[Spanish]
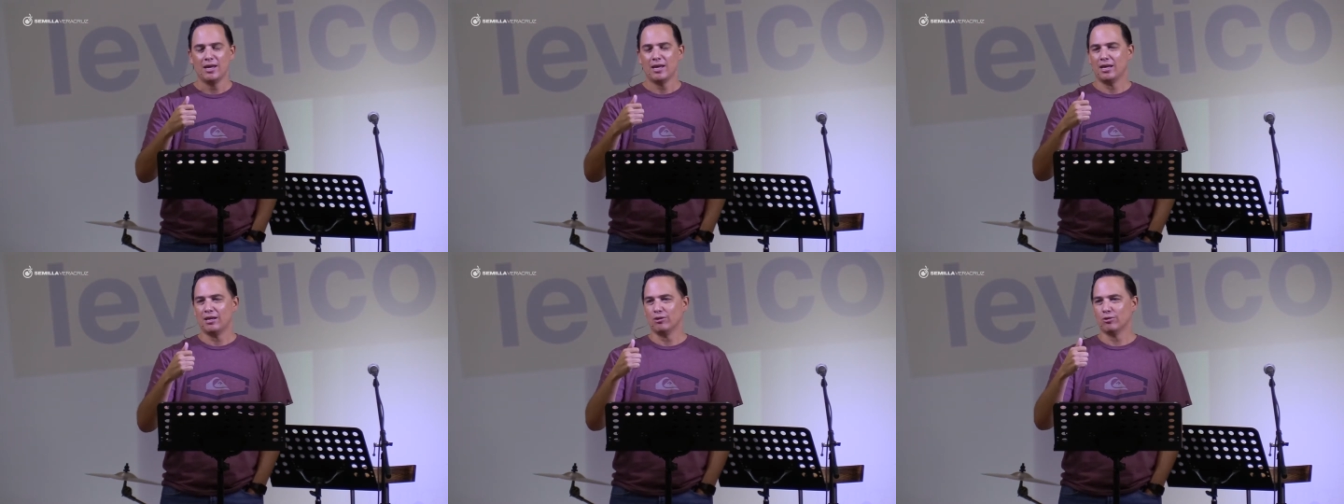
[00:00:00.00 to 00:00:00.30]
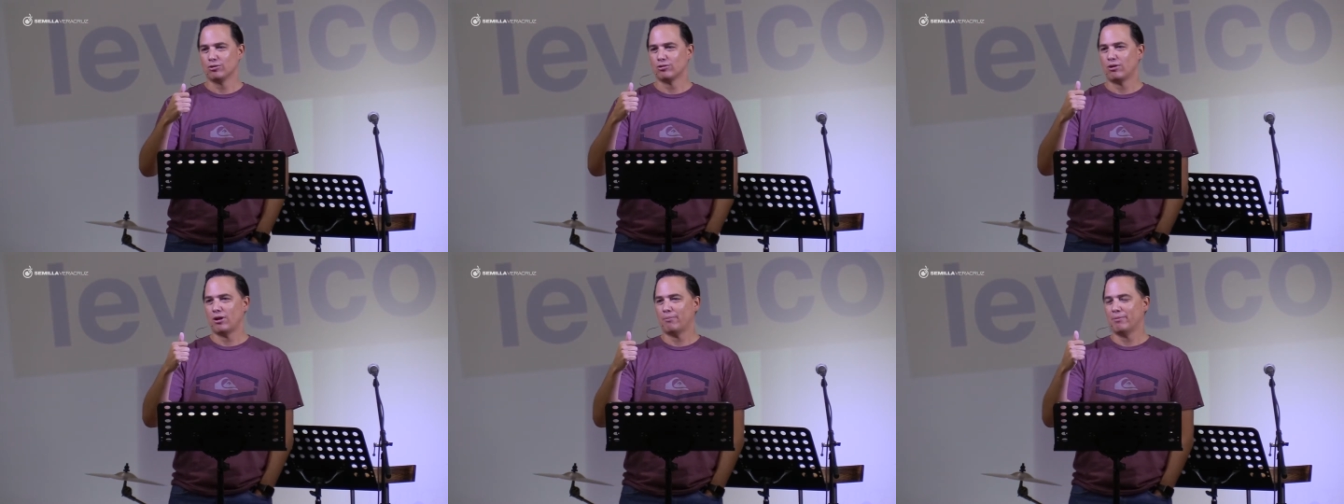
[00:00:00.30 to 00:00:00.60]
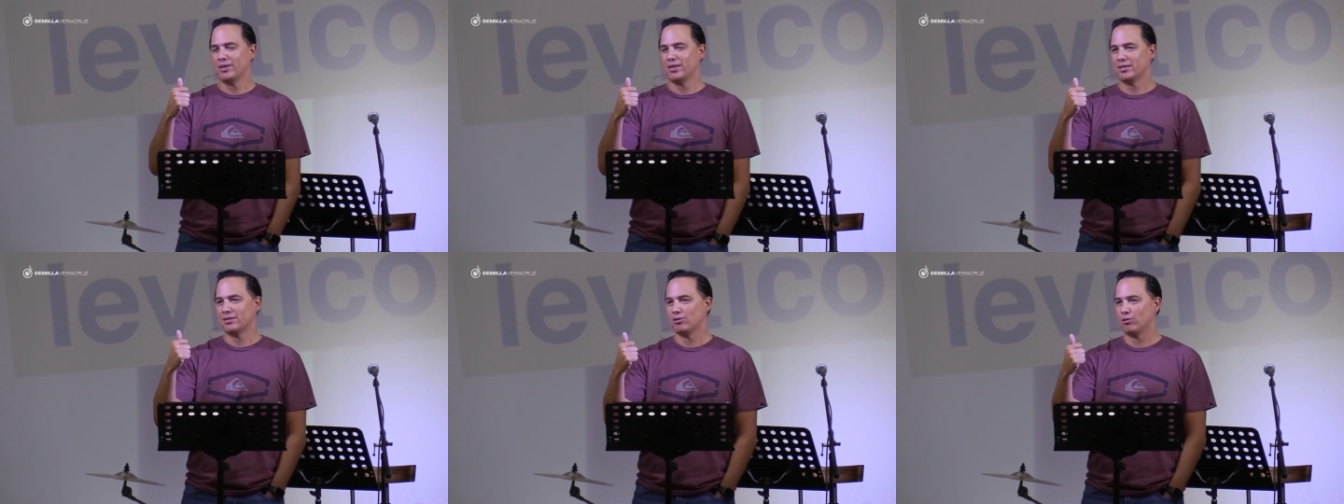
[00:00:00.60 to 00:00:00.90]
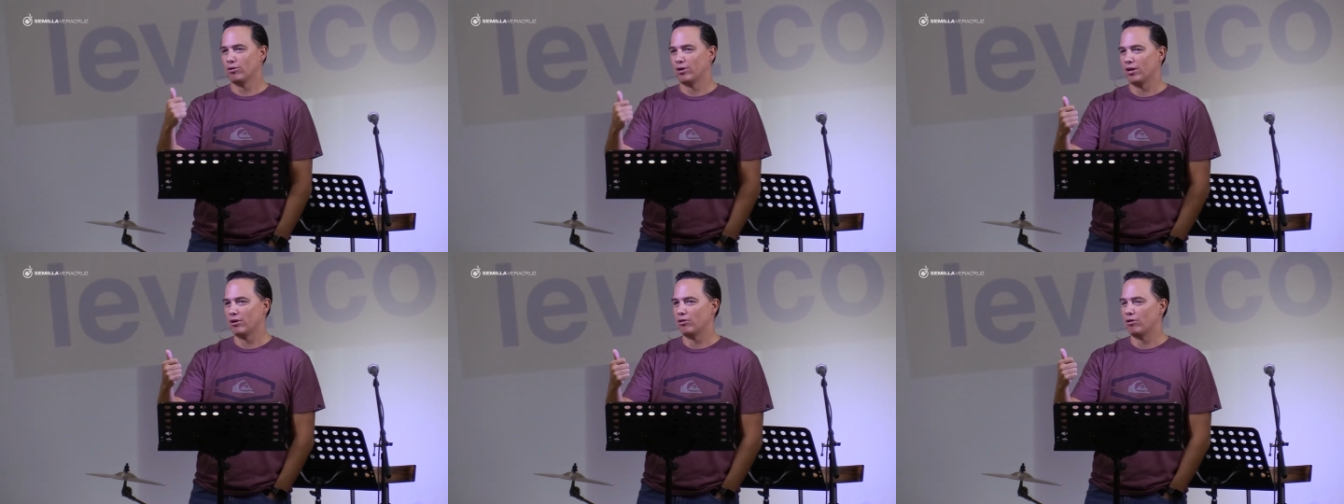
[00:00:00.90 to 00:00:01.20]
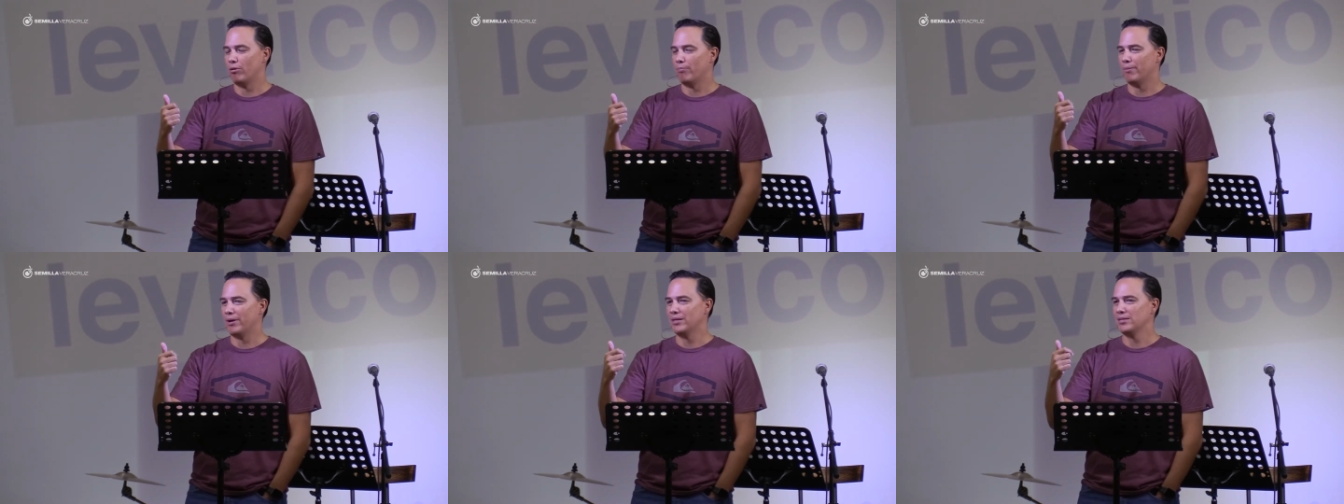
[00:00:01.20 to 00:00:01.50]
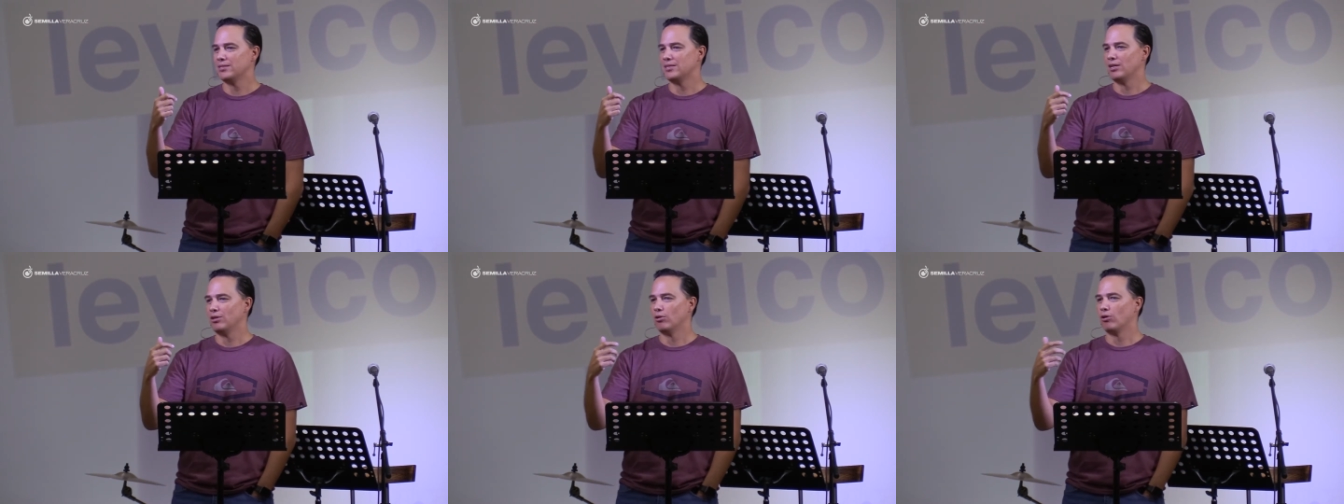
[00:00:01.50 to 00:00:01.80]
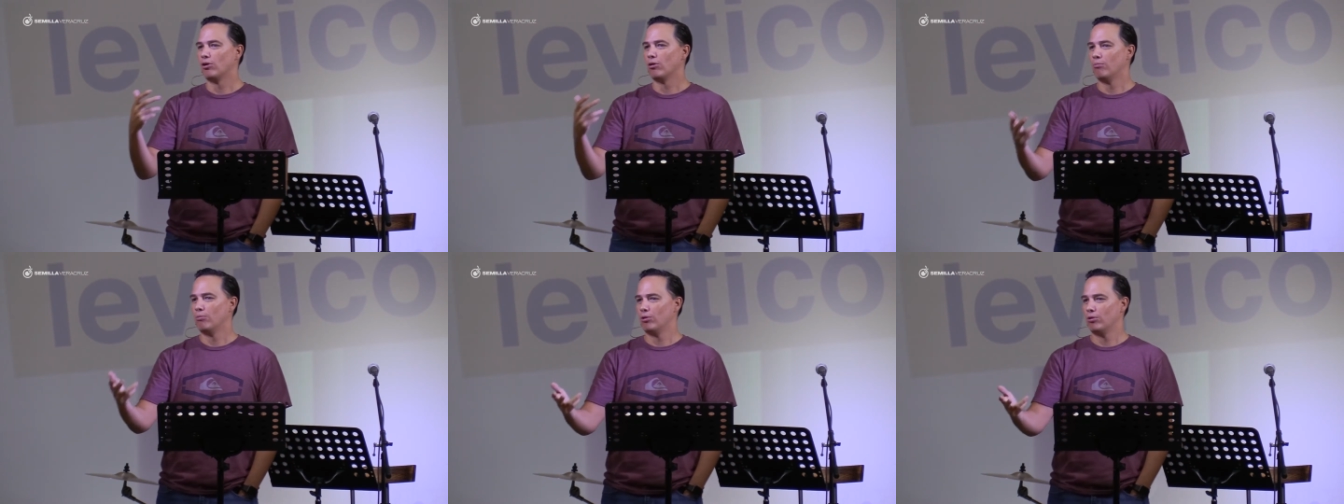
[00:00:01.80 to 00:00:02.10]
y no solamente es lo que comen,
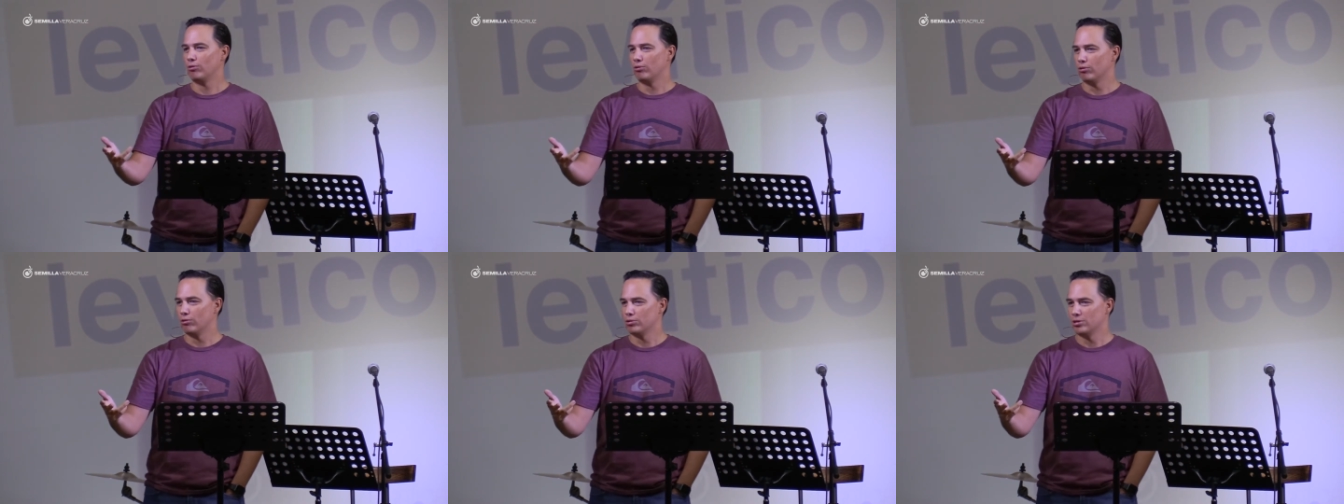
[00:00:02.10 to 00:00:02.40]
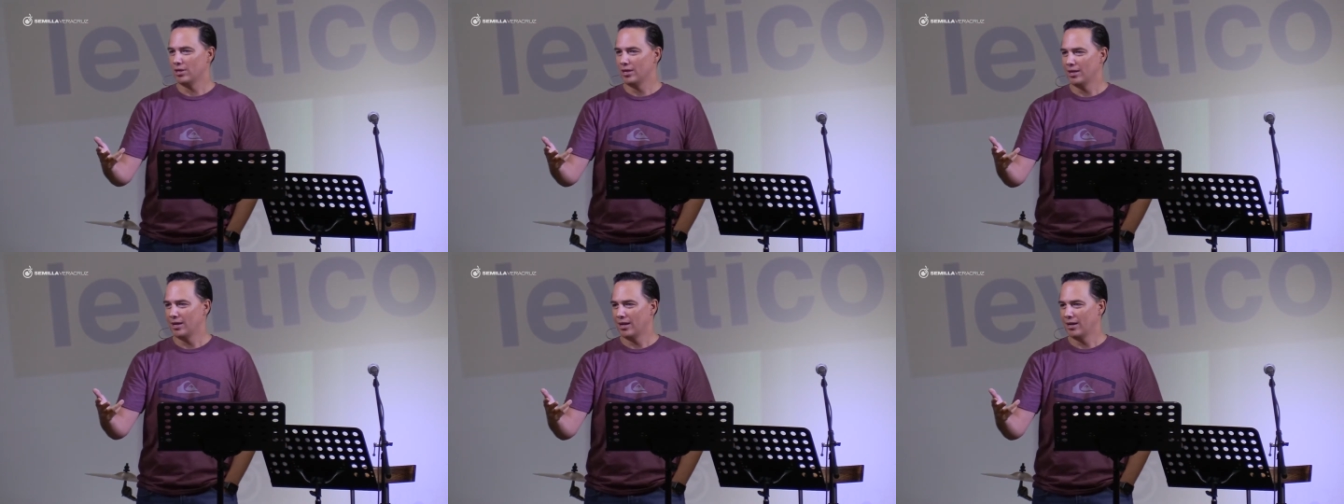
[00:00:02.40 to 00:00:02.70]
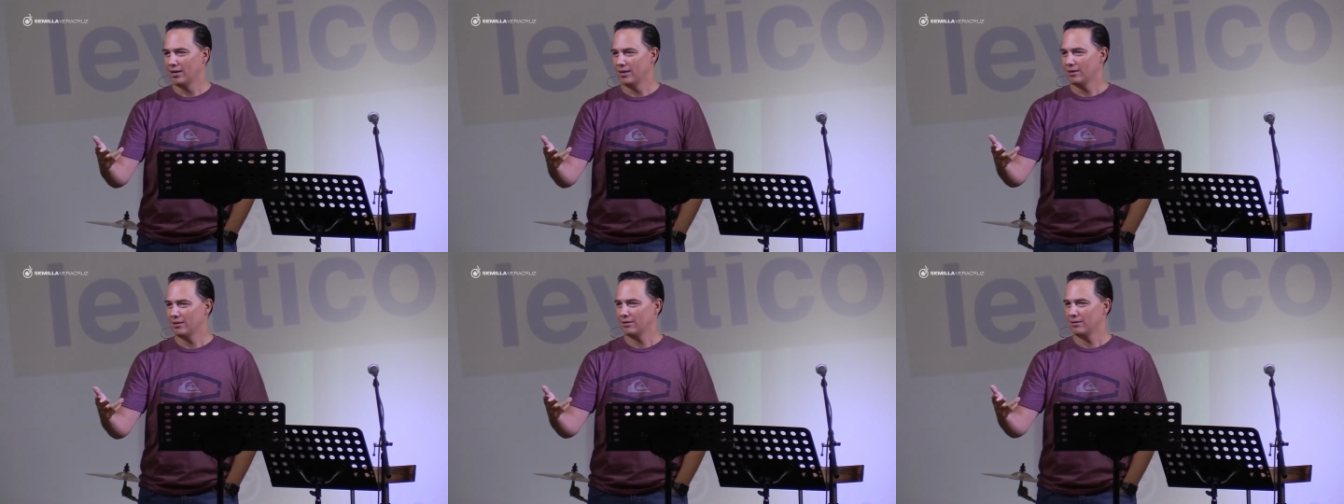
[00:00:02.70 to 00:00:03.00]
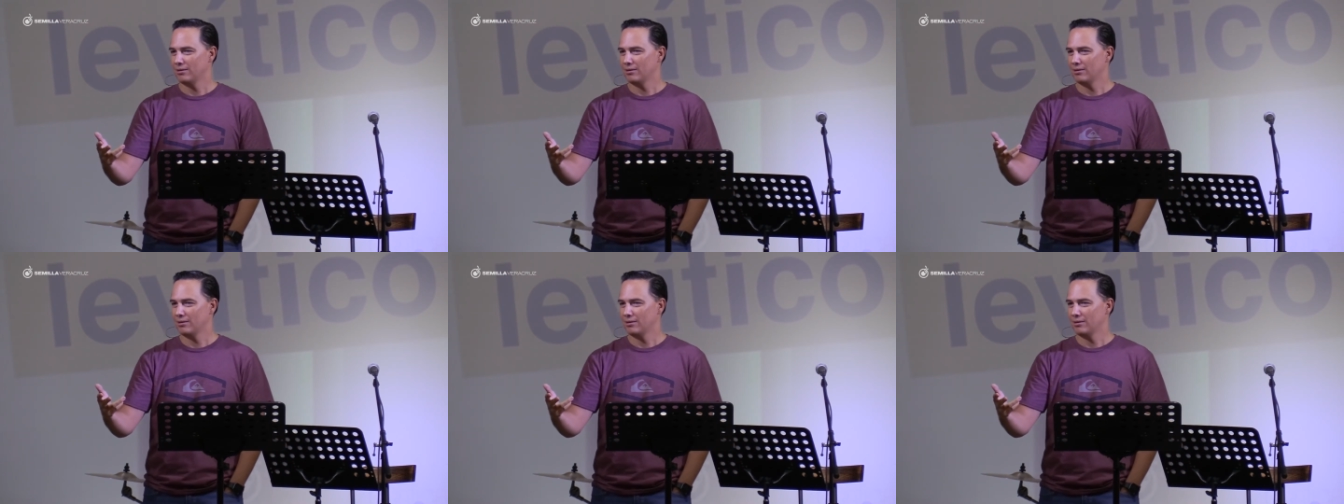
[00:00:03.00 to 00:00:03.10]
sino cómo lo cocinan,